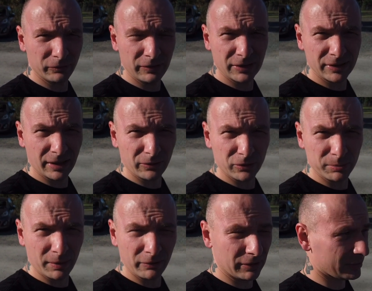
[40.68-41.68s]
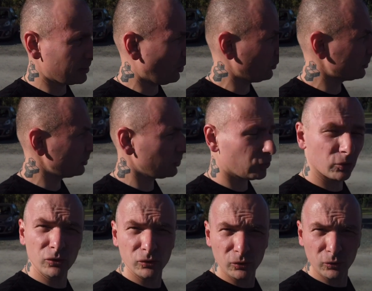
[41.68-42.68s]
Und wir zeigen euch mal, wie das hier aussieht
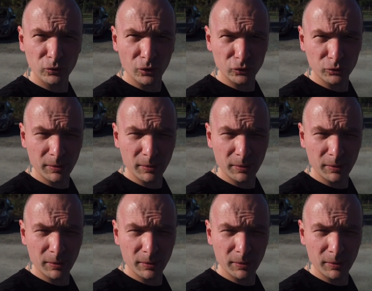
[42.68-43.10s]
und äh, ja,